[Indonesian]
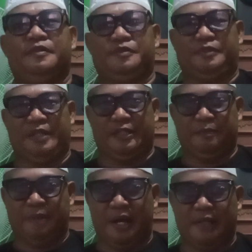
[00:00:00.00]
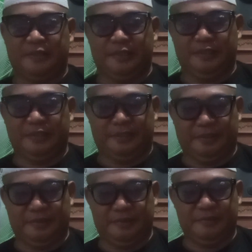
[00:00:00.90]
Jadi Pak Haji ini
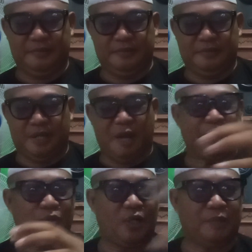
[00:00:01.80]
habis sholat